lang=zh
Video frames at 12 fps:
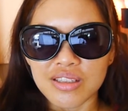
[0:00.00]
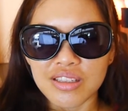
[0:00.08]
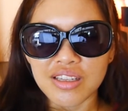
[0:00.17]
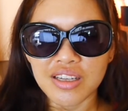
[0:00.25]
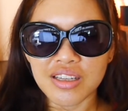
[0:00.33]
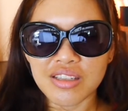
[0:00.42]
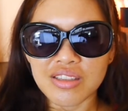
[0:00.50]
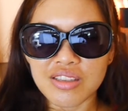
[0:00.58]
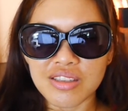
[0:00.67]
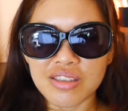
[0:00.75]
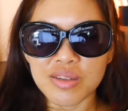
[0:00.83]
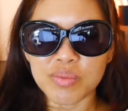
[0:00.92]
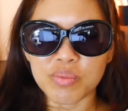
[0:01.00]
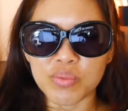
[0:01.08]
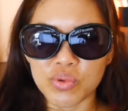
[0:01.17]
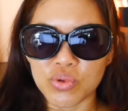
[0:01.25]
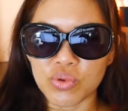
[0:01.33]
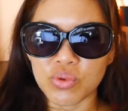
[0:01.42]
你可以试着
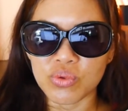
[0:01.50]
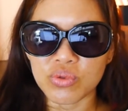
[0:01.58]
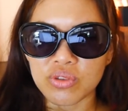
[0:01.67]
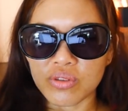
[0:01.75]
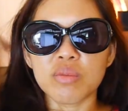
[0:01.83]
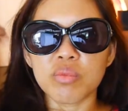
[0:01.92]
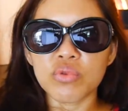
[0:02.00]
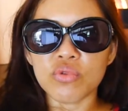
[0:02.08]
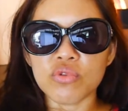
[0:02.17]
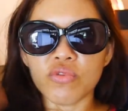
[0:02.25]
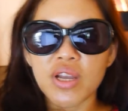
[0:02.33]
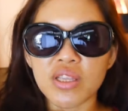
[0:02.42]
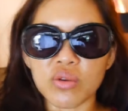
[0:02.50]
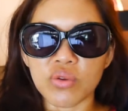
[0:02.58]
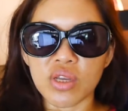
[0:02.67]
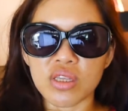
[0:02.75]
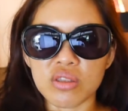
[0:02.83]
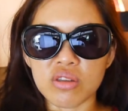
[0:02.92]
不去做。不煮饭的
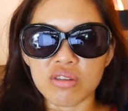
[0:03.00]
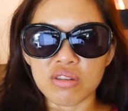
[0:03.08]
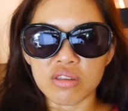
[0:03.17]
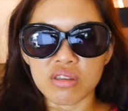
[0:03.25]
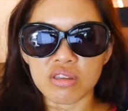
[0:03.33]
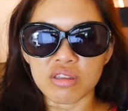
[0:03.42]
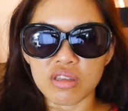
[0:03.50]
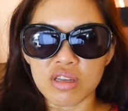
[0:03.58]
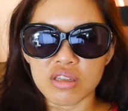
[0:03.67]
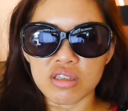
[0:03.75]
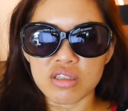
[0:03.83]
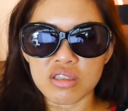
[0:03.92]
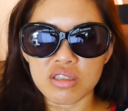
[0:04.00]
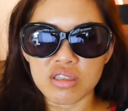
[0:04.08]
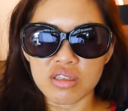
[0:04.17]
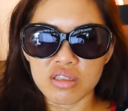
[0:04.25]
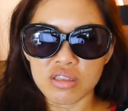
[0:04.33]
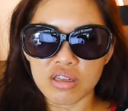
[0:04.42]
原因是你要
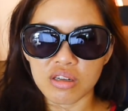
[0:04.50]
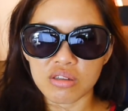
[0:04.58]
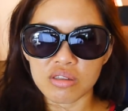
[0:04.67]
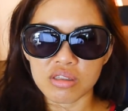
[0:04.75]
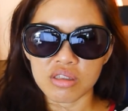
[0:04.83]
知道。